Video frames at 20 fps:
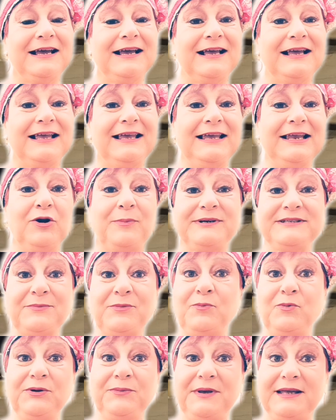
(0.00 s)
y lo
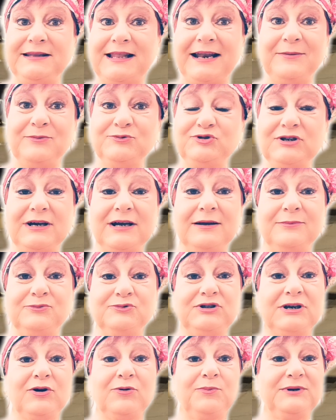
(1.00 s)
pasamos muy bien, tenemos mucha,
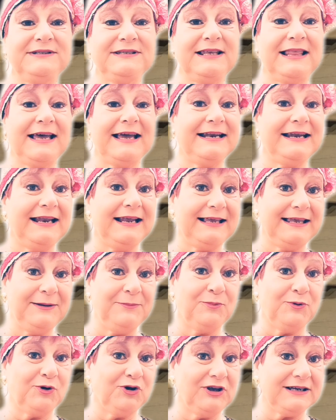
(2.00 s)
mucha complicidad en el
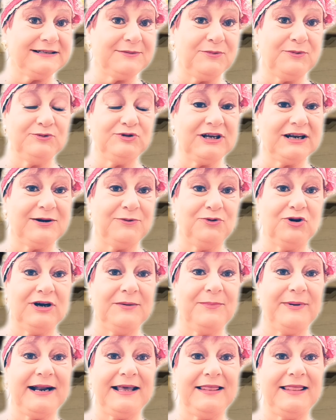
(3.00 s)
equipo y hacemos muchas
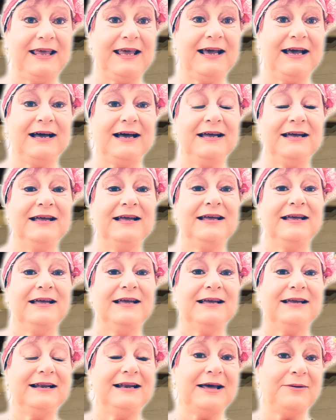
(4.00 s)
reuniones para ideas.
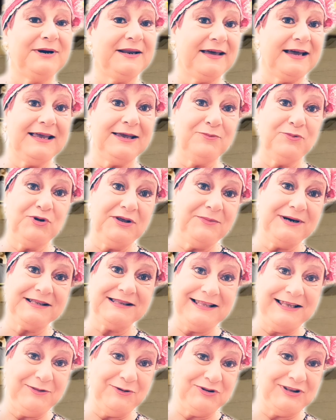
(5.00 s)
La verdad es que es muy
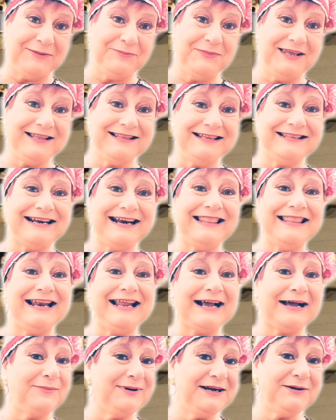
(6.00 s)
divertido también, detrás de
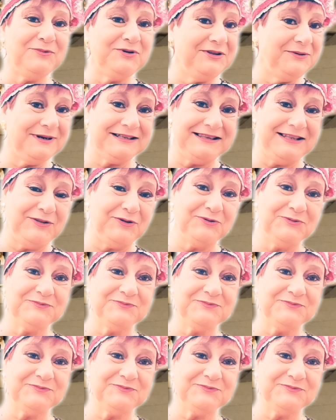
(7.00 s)
la cámara es muy divertido.